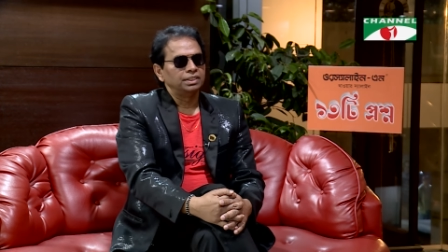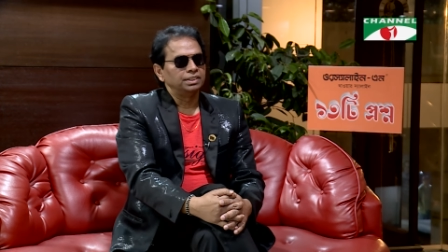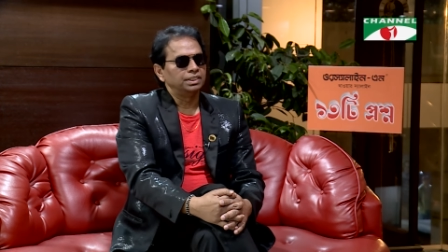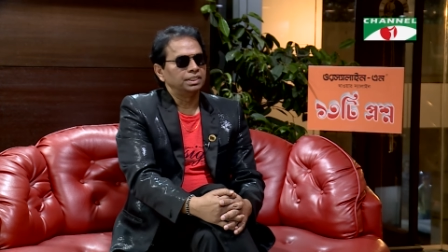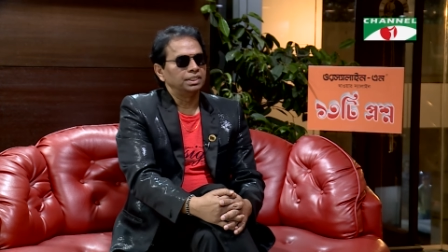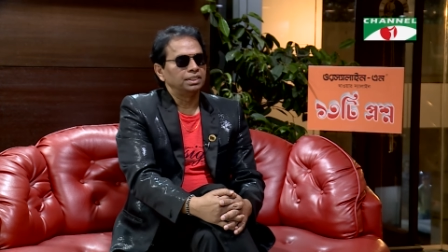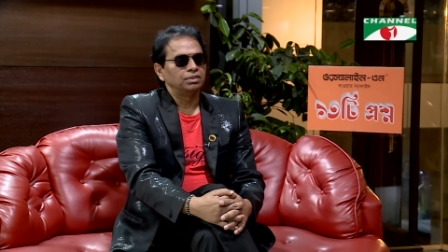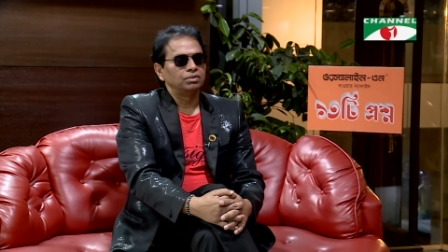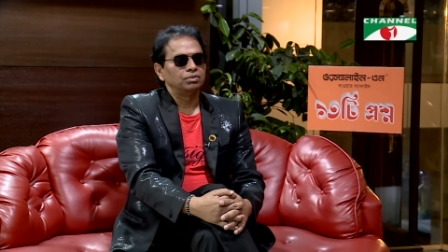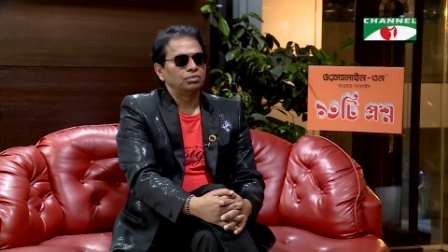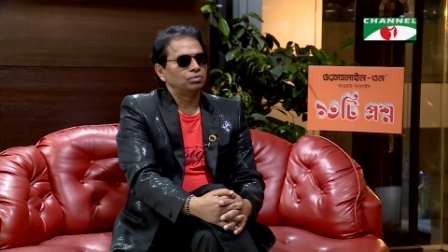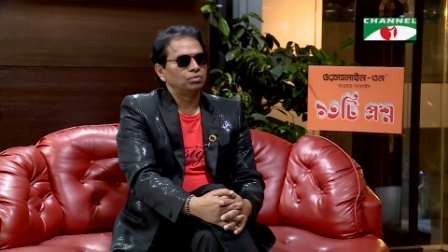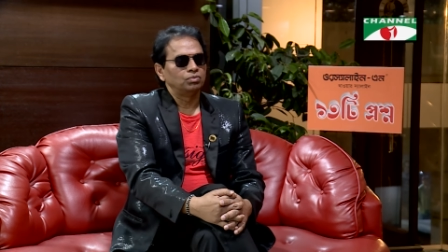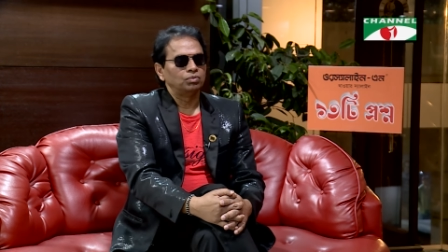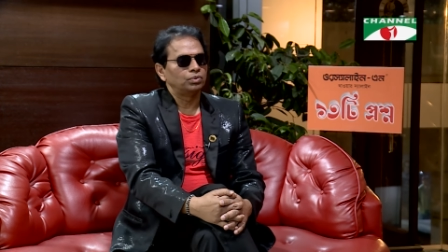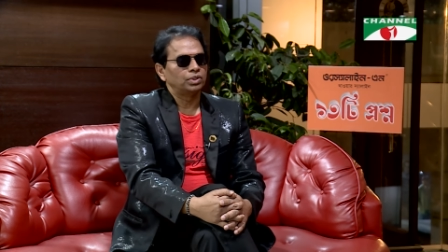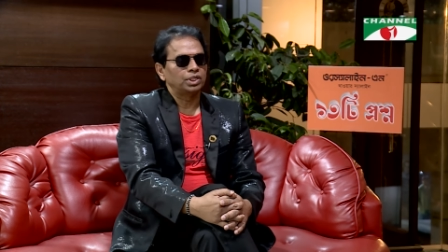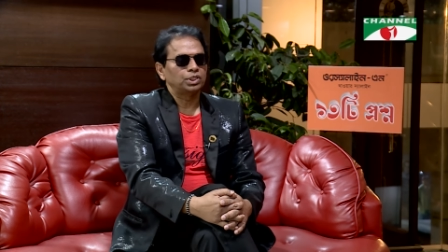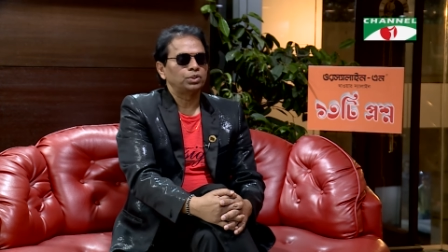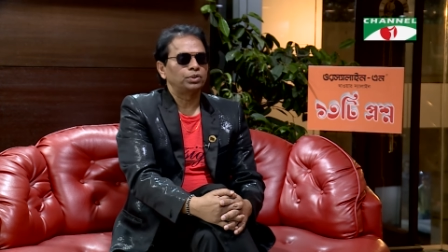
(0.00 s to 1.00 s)
যে
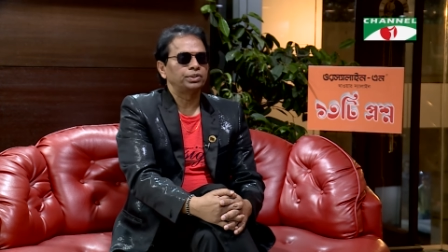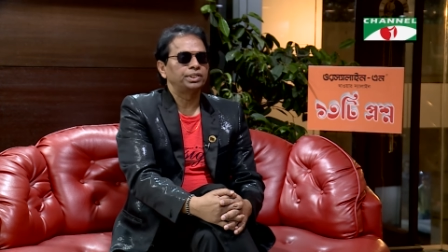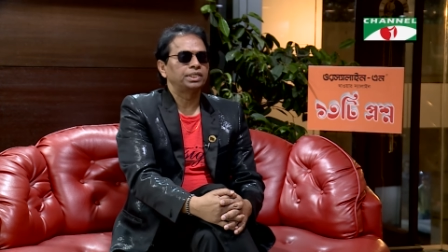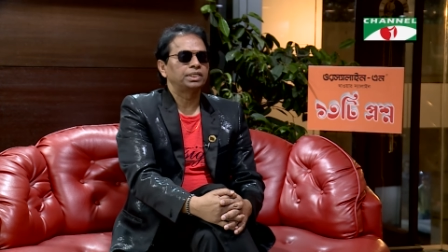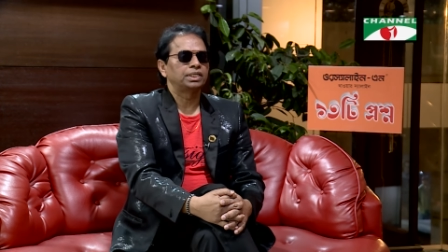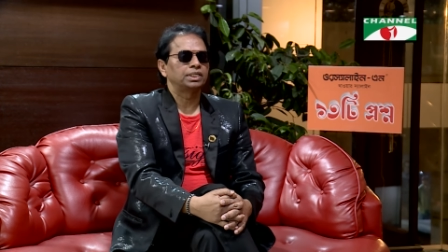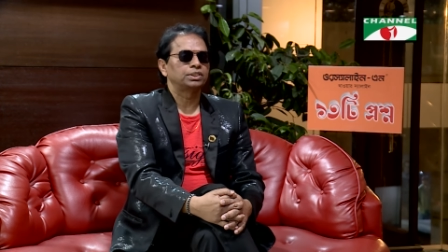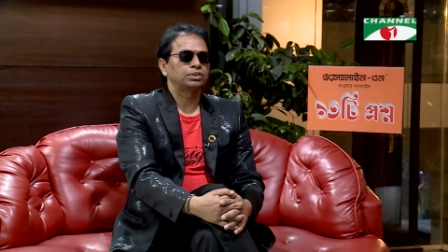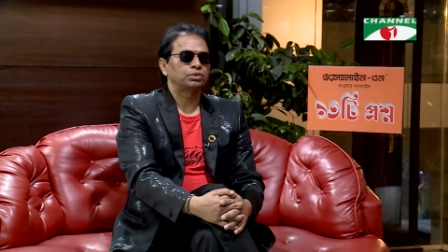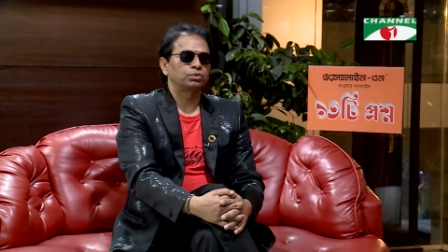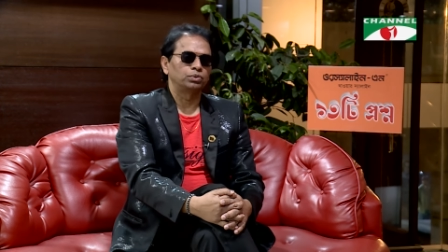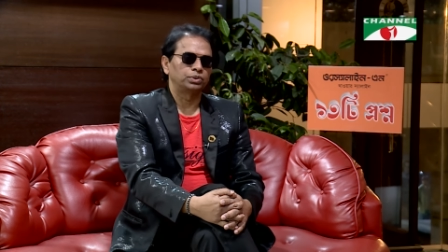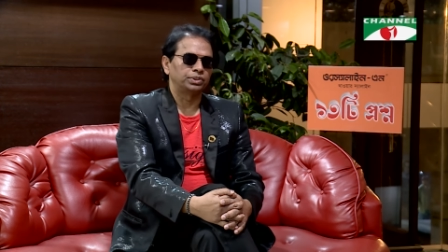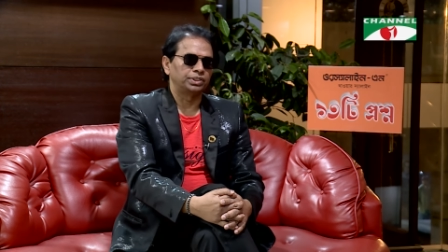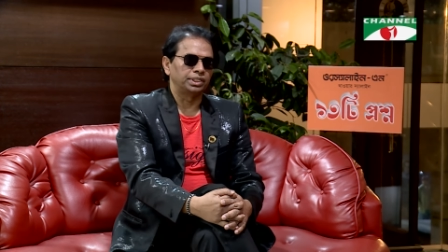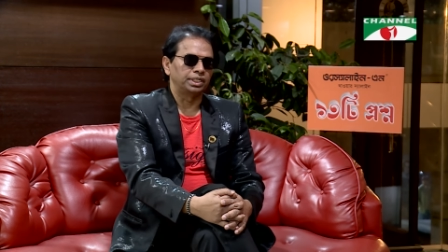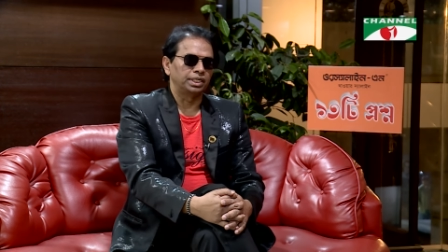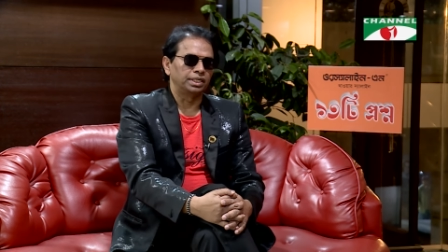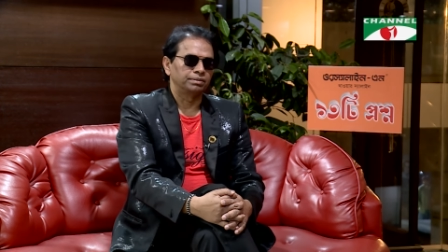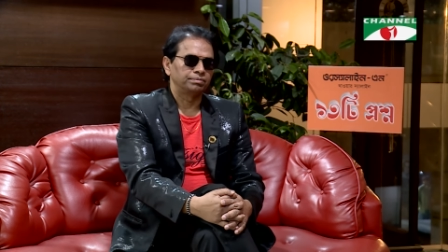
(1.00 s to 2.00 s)
ওরা সঠিক কাজ
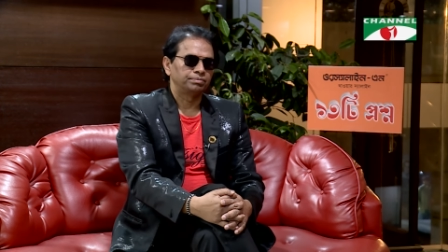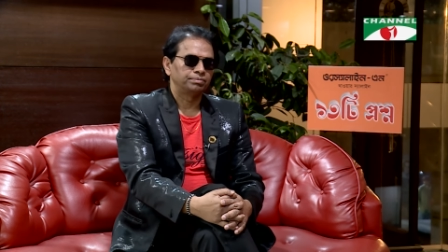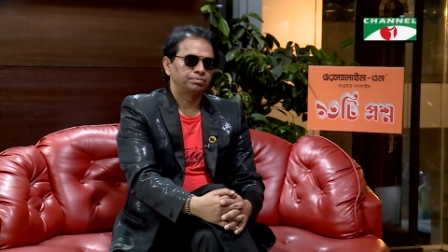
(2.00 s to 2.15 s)
করছে না